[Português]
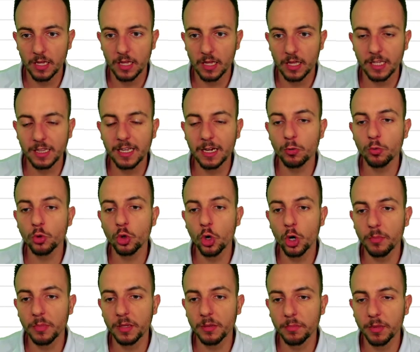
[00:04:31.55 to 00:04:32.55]
e dar um
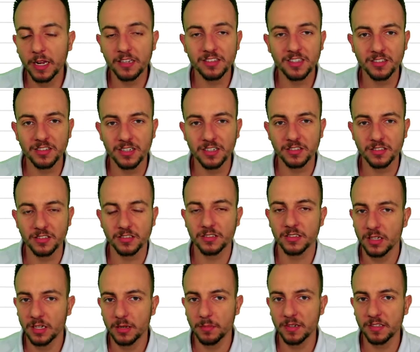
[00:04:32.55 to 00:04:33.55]
nome para essas listas.
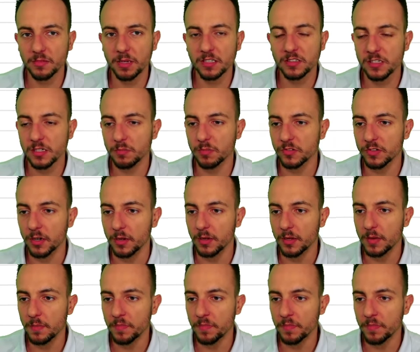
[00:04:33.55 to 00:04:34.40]
Mas é bem simples, ó.